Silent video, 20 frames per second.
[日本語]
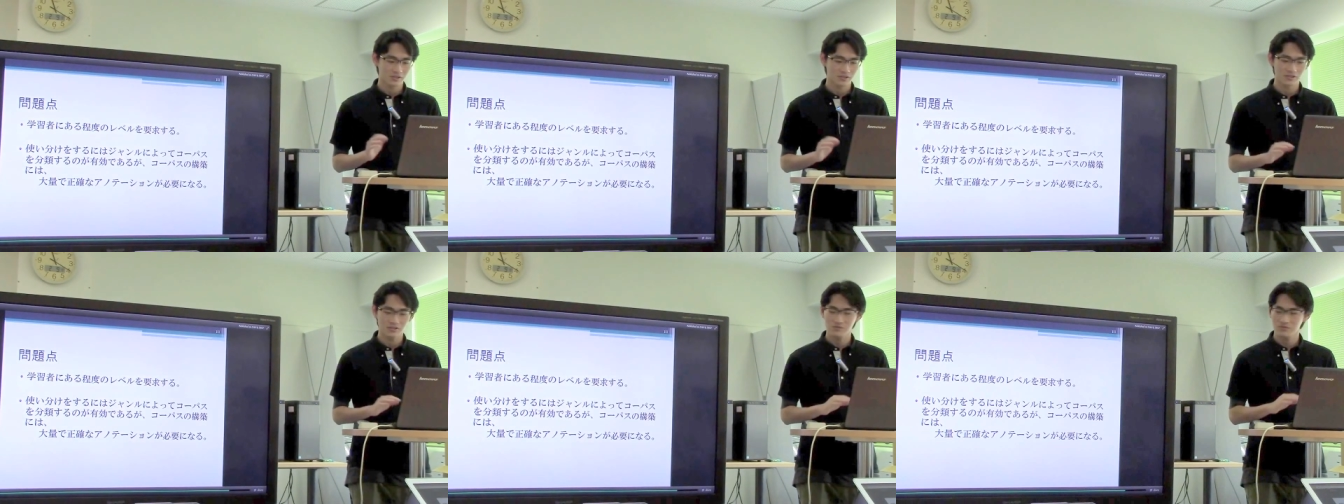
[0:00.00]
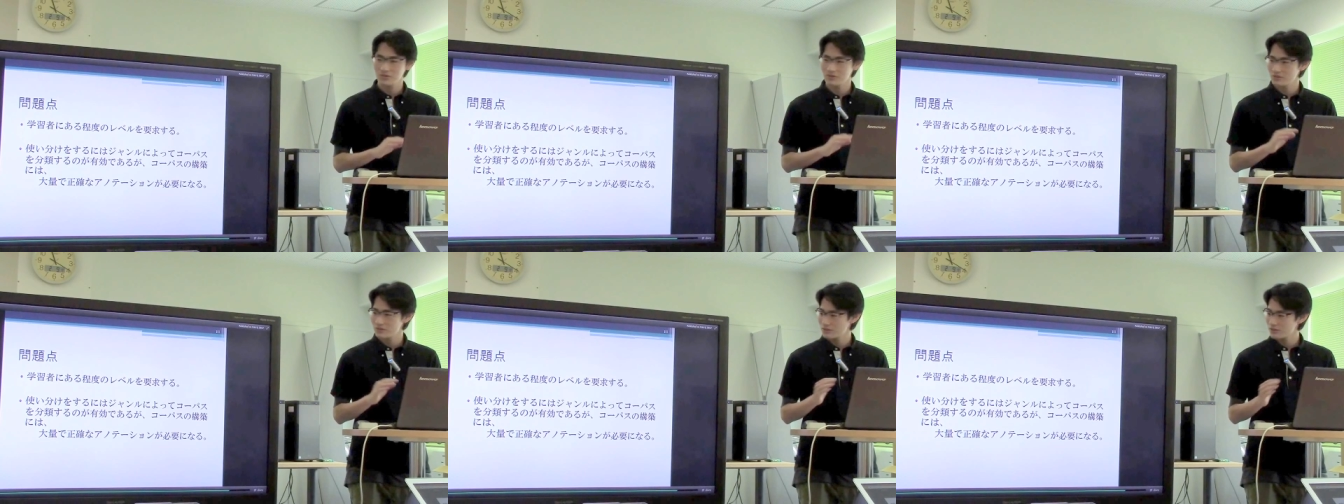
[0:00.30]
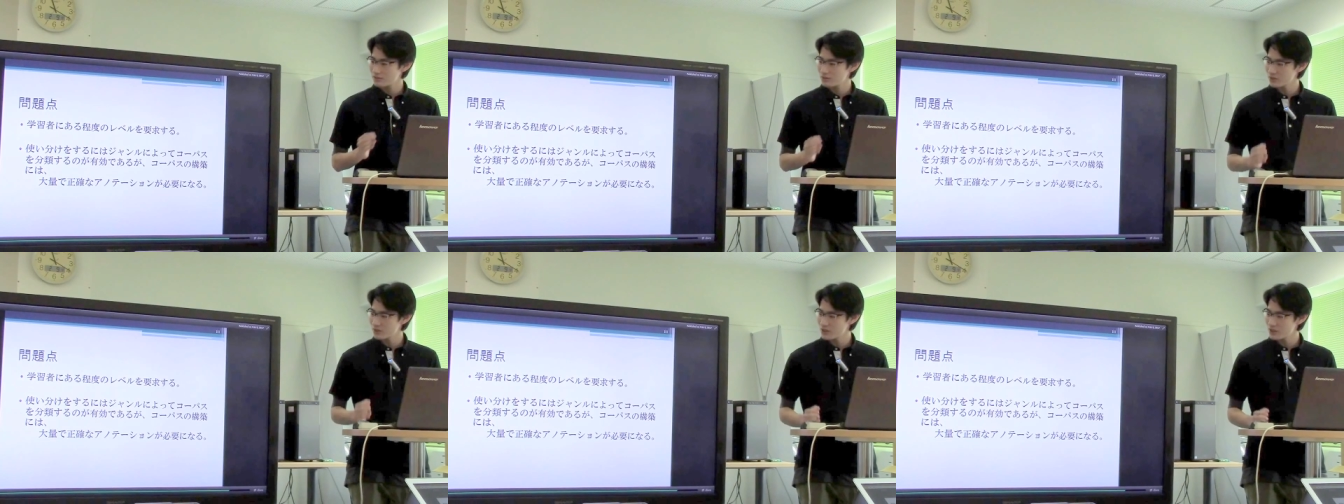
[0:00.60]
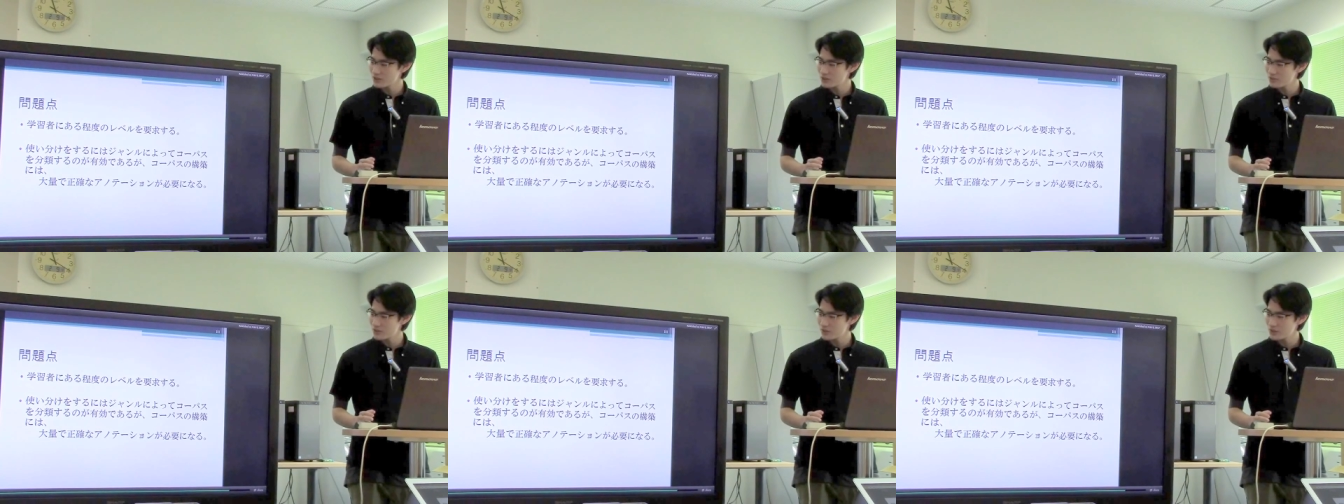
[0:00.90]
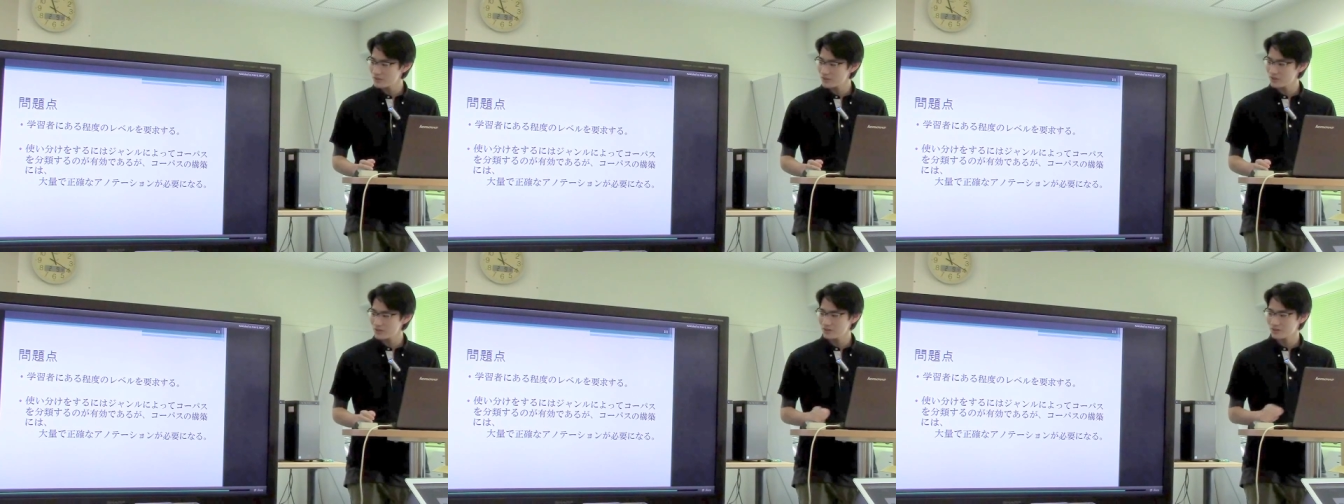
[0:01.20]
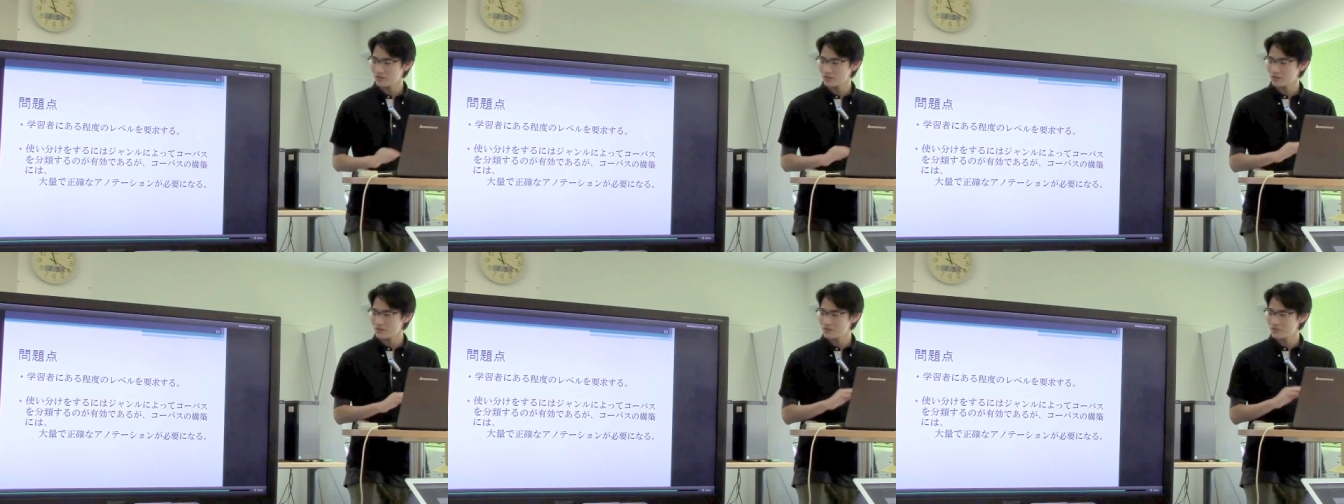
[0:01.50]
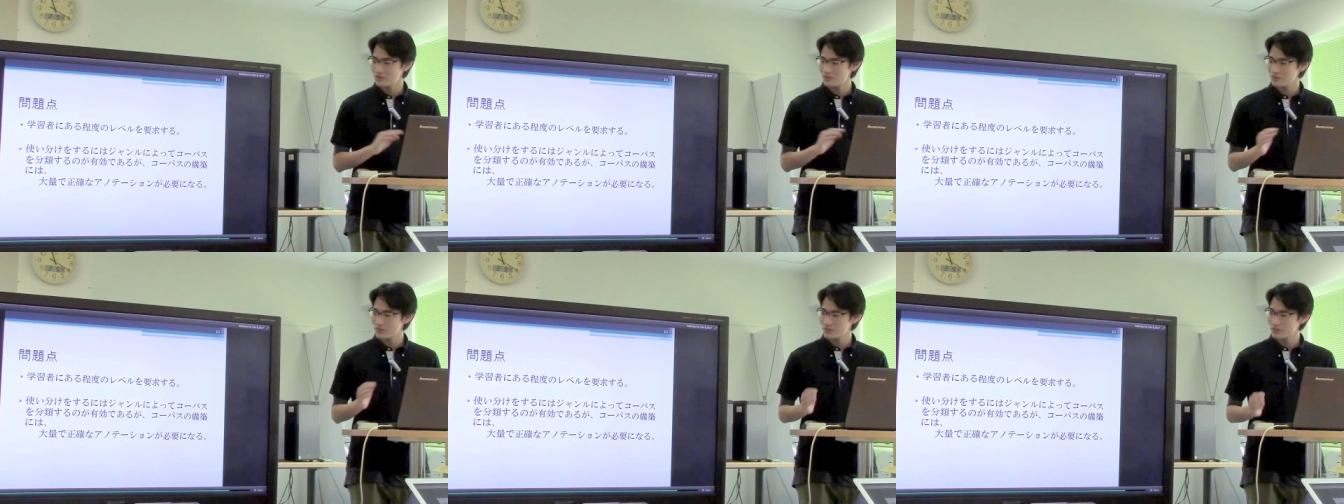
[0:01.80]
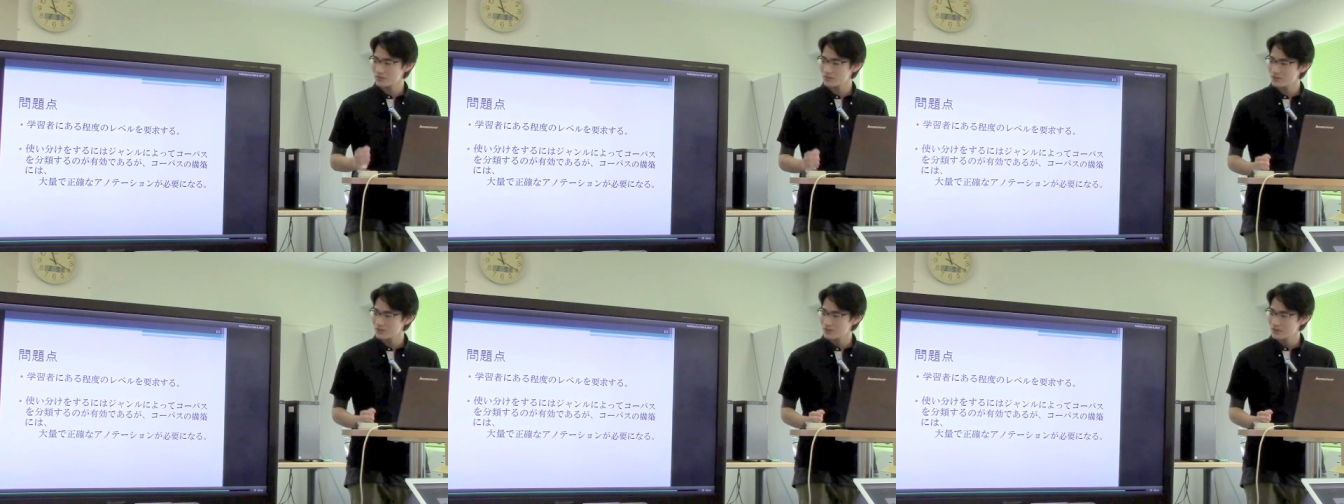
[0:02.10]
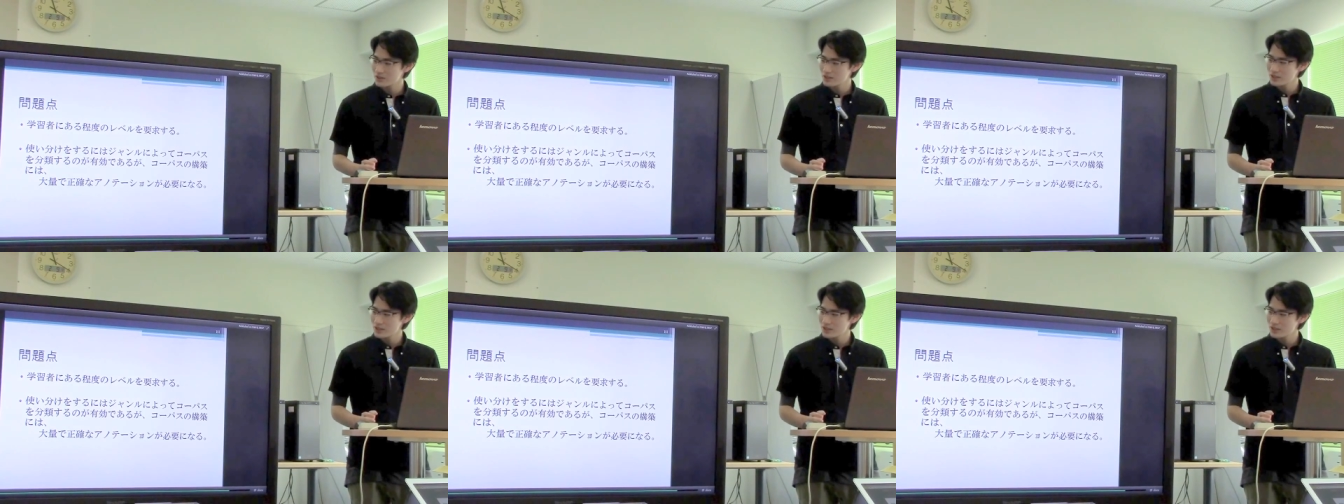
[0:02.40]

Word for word: 論文を書く場合はその論文